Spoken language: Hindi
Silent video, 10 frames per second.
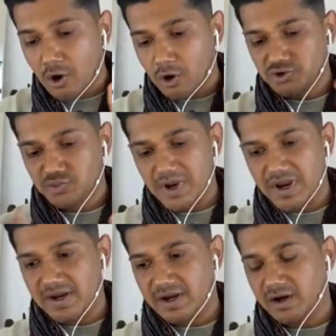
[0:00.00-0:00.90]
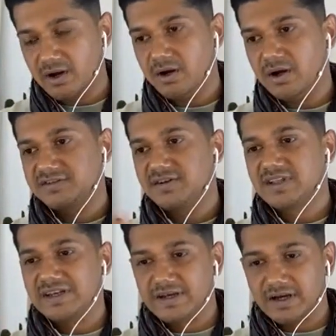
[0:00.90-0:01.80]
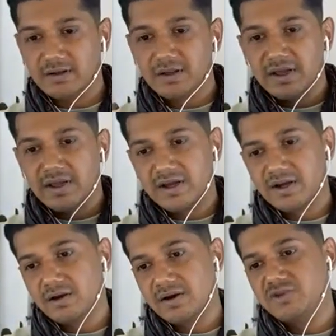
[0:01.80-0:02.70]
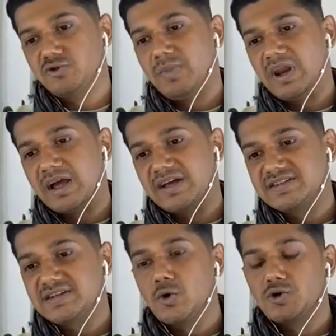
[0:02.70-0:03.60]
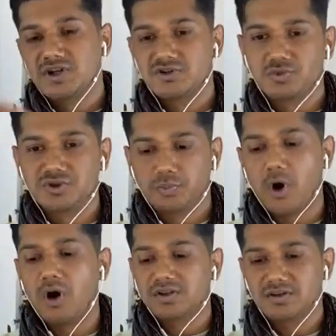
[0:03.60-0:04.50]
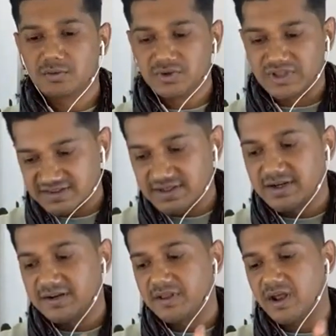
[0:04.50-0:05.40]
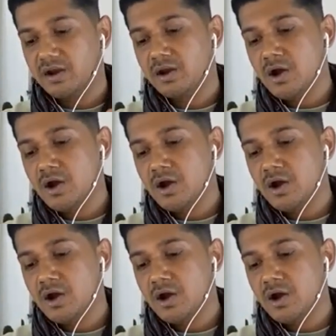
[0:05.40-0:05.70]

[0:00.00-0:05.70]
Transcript: और उसमें एक हज़रत अली का एक नहजुल बलागा से कोट है जो मुझे बहुत मुतासर करता है